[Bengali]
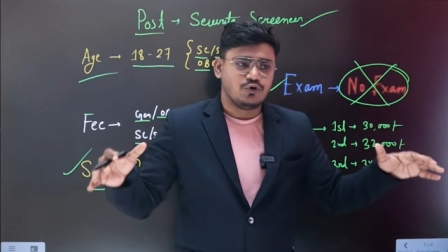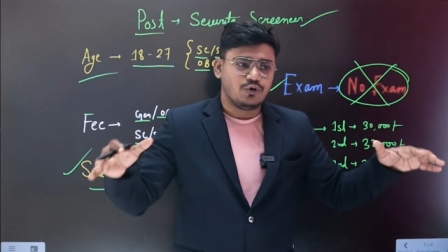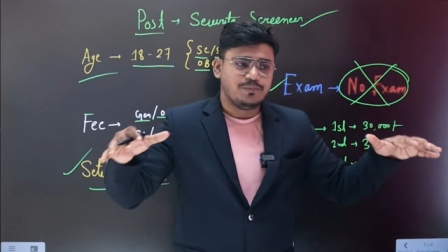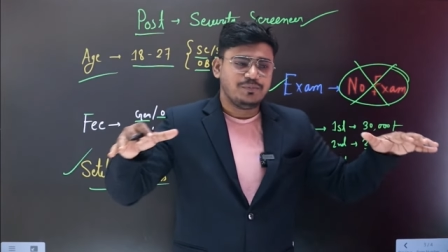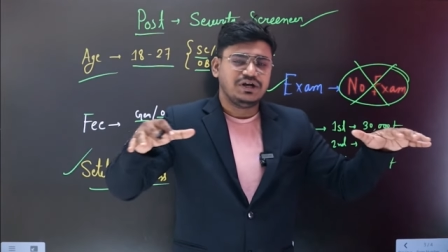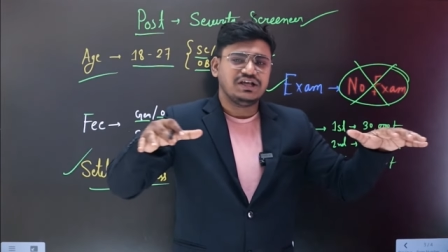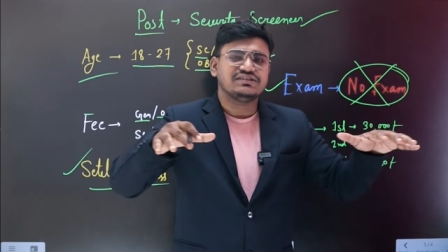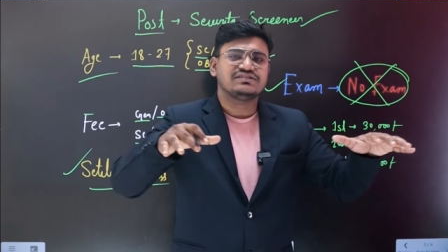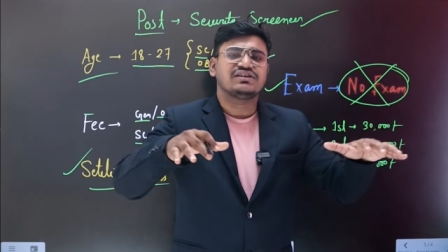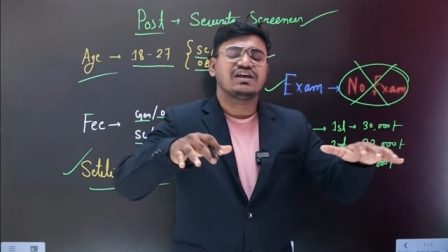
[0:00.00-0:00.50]
গ্রুপ
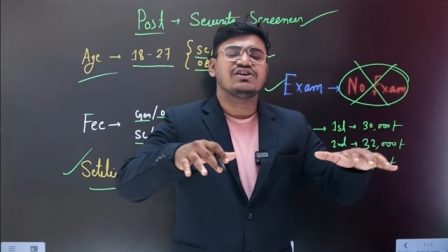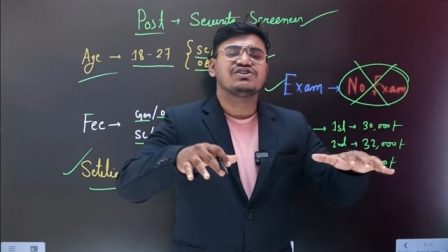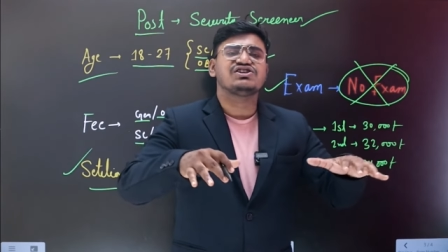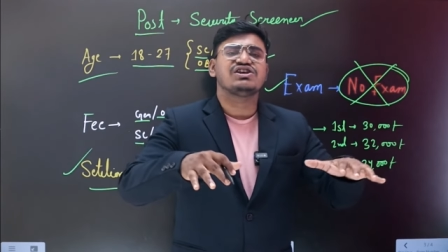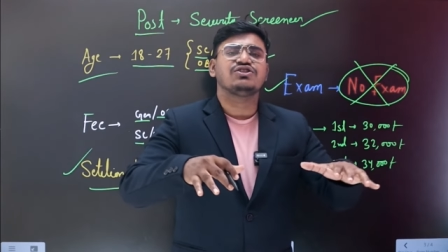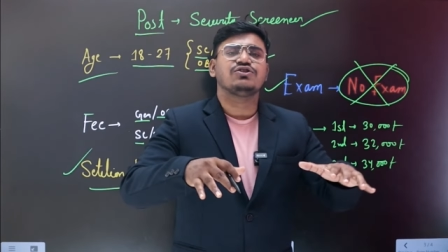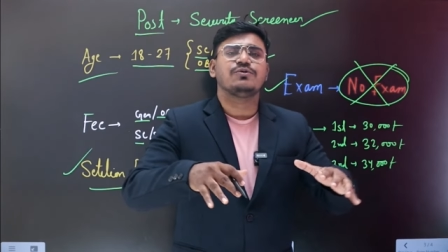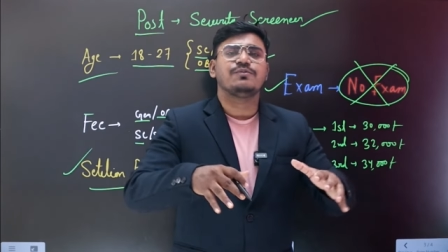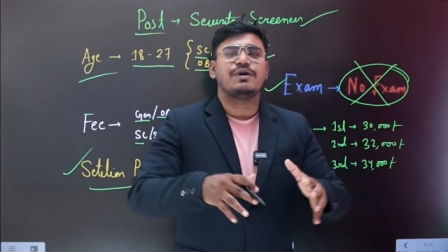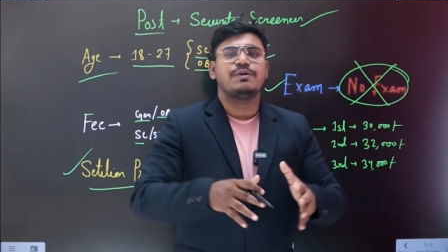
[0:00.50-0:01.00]

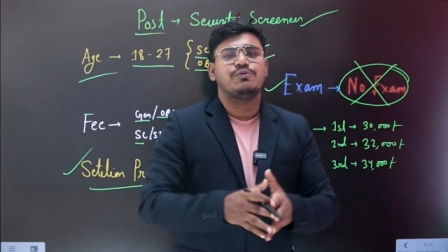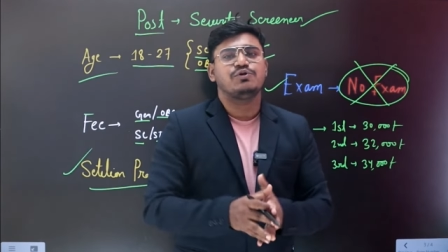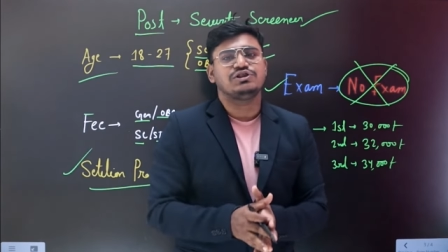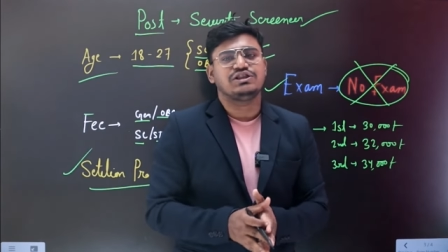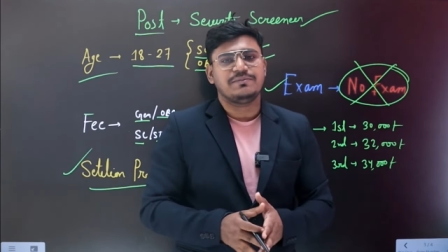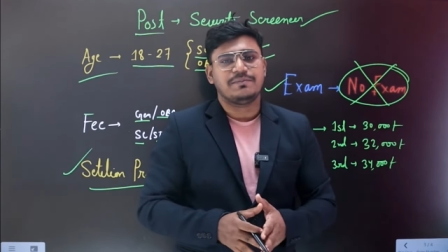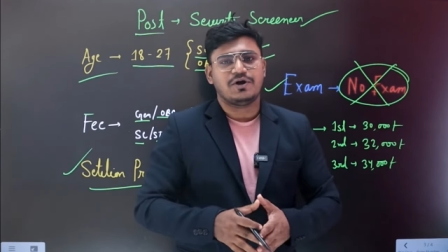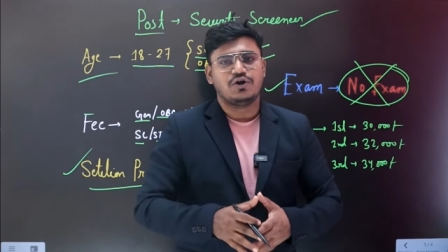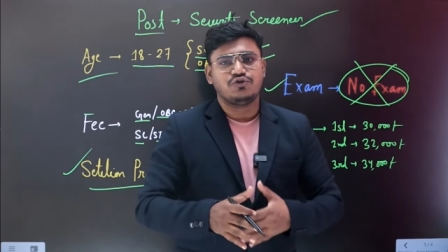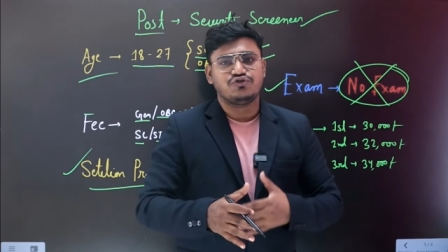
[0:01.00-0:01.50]
ডিসকাশন তোমরা
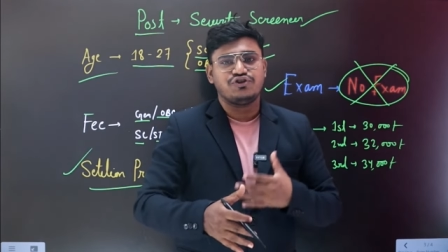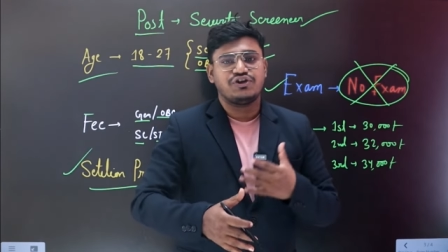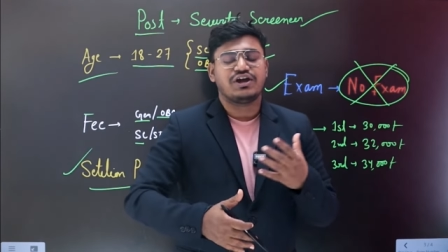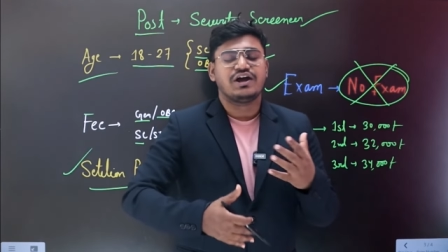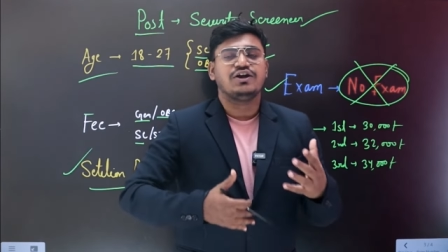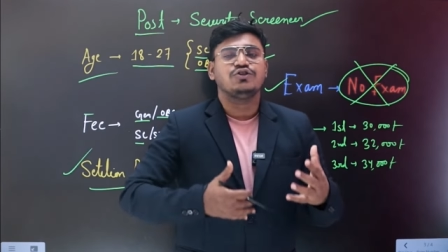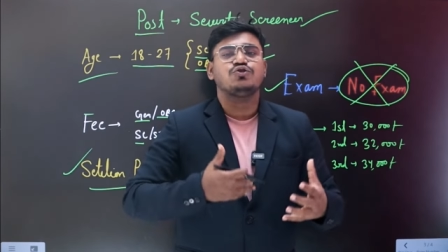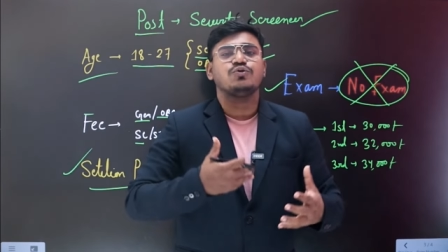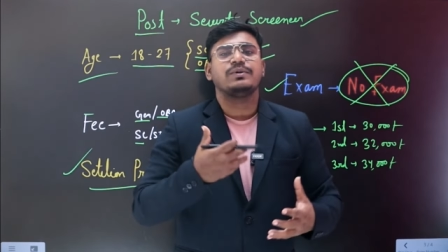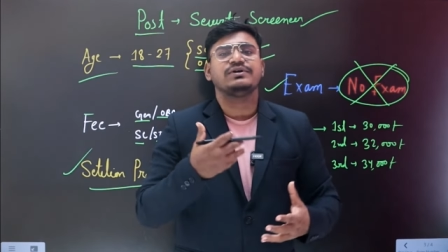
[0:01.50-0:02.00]
বলতে পারো
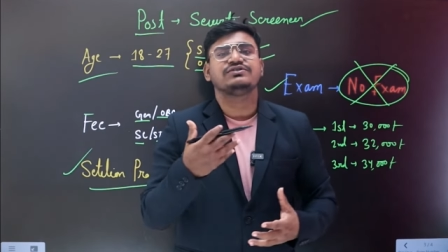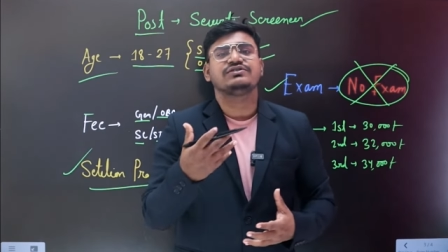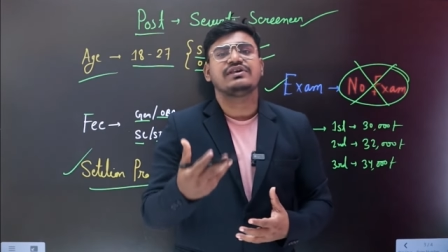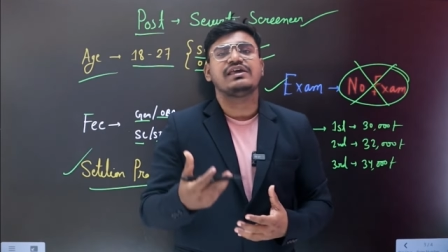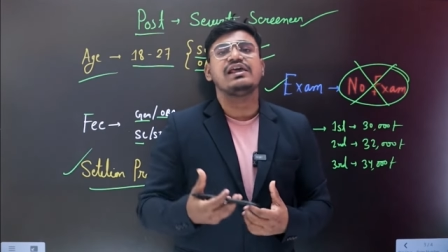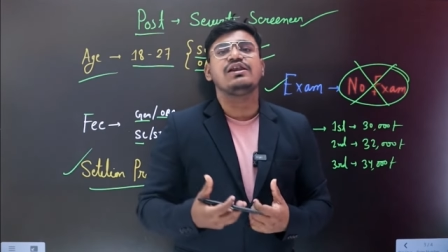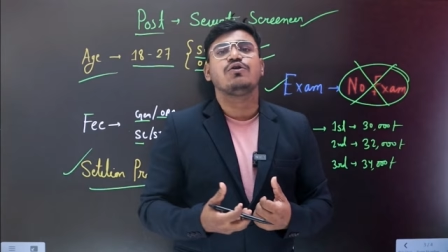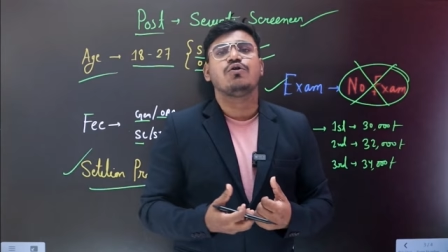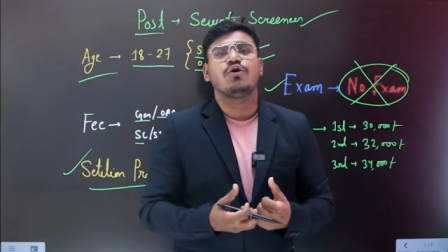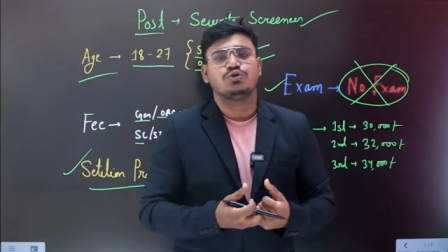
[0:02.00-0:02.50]
সেখানে তোমার
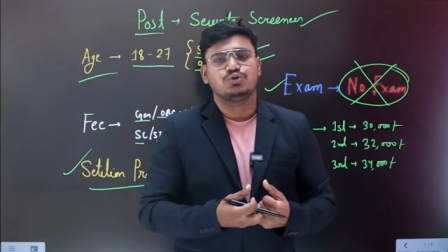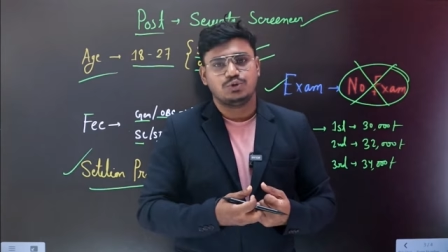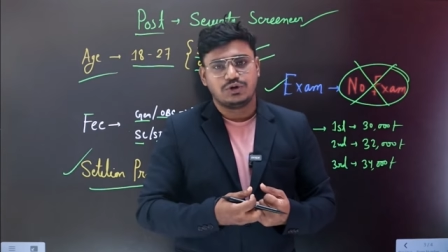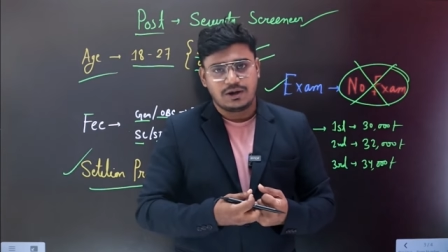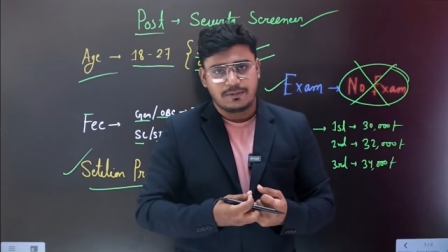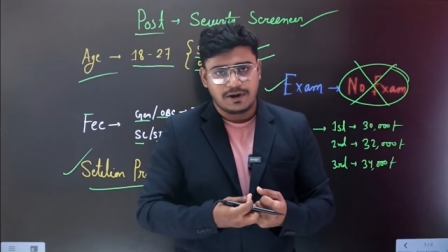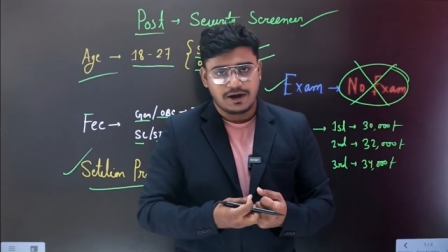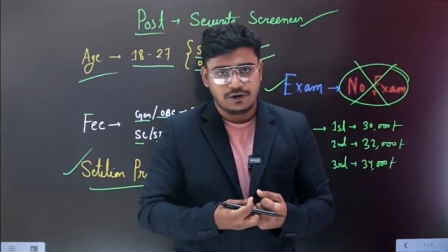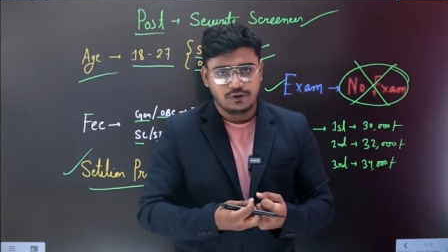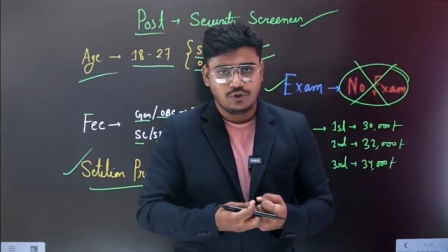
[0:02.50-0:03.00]
স্কিল
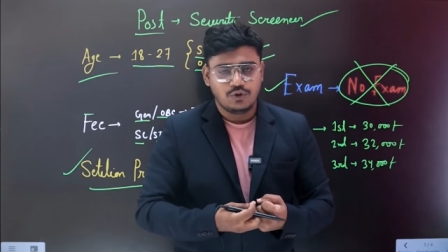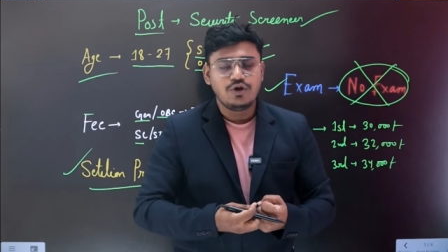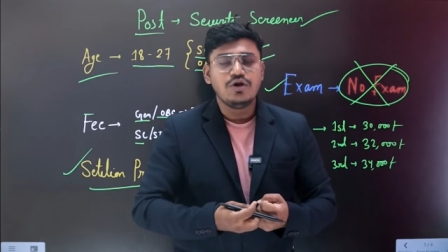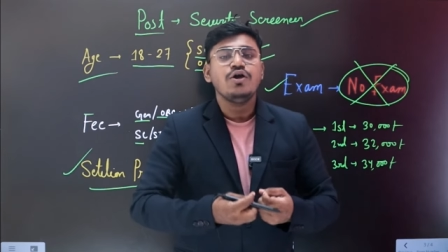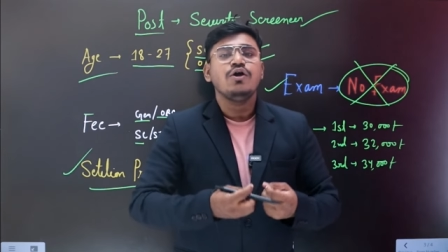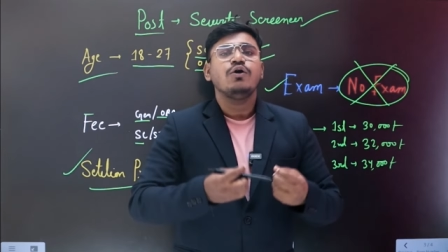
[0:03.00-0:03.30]
কতটা ভালো